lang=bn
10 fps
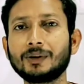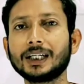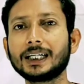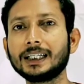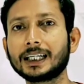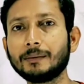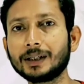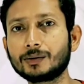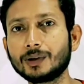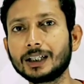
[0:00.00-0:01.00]
এবং এখানে
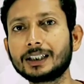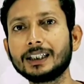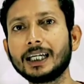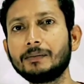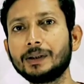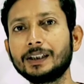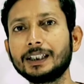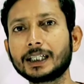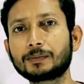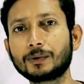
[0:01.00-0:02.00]
র্যামের
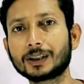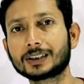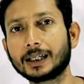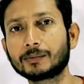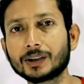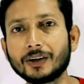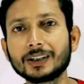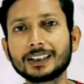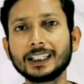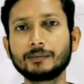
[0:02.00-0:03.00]
কোয়ালিটি আর ফোর এক্স র্যাম
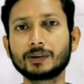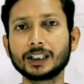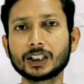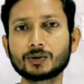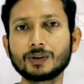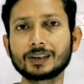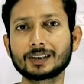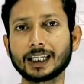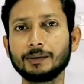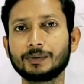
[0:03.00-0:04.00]
দেওয়া আছে এবং
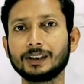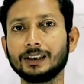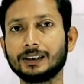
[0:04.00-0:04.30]
স্টোরেজ টাইপ